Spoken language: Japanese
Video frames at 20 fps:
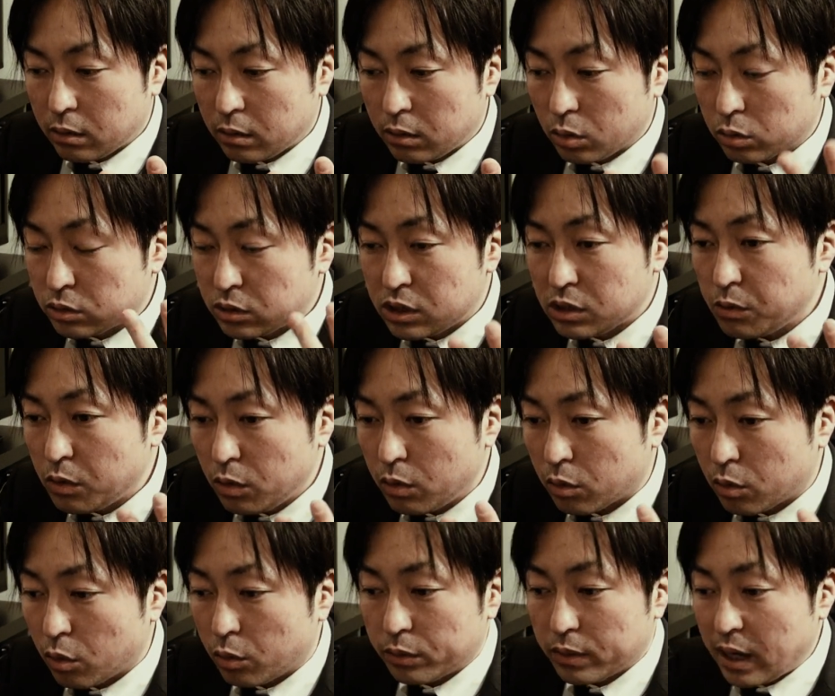どっち
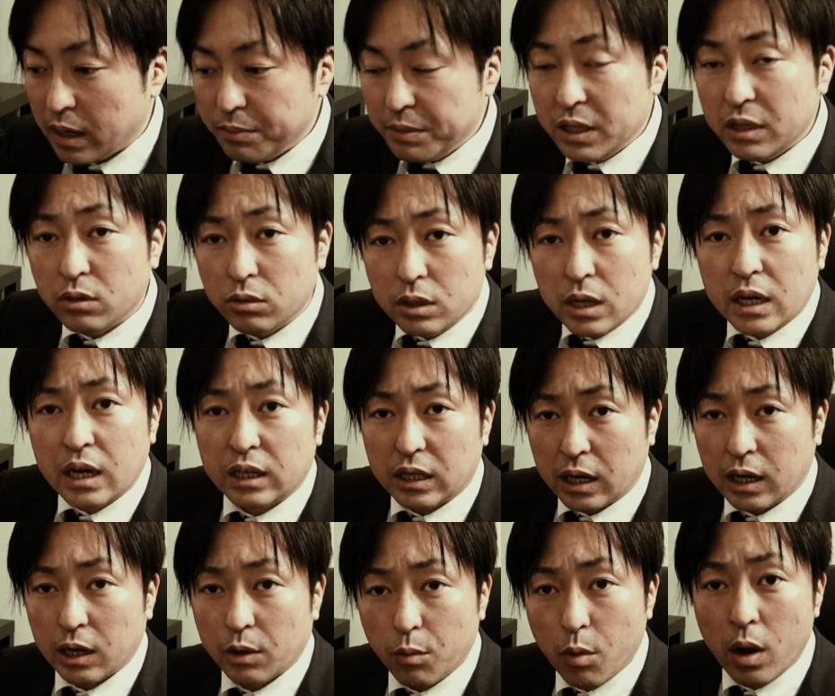もこう波の中
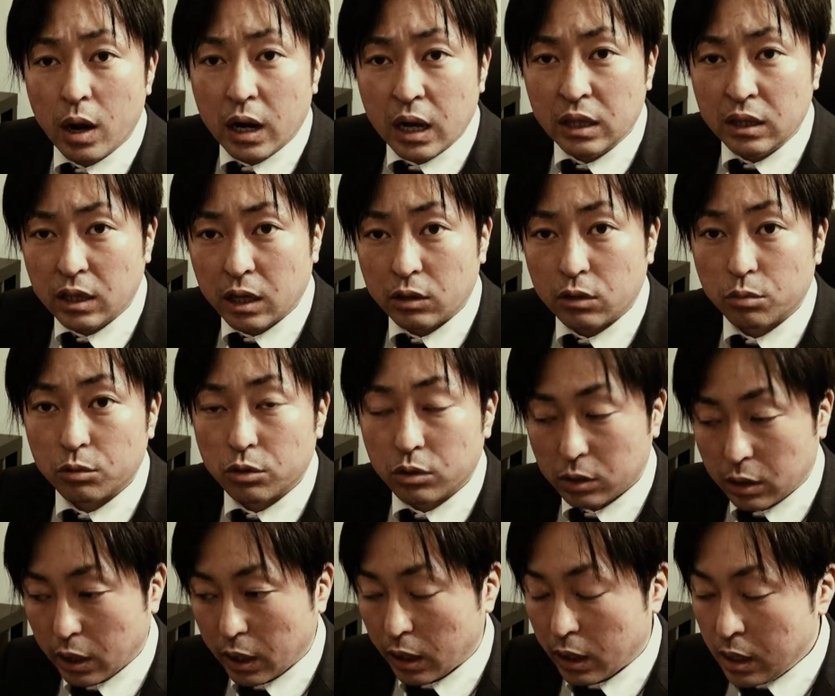だから分かんないと
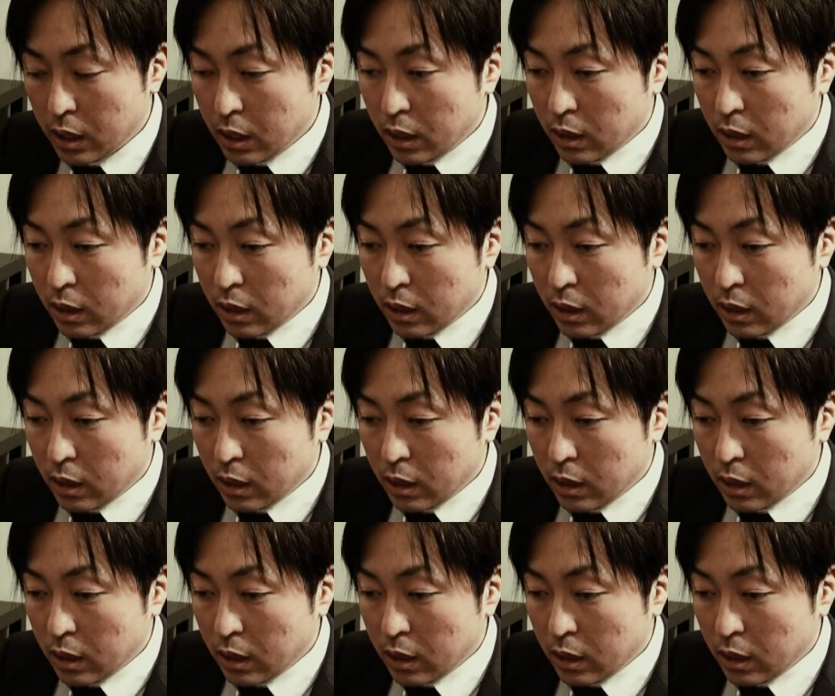思って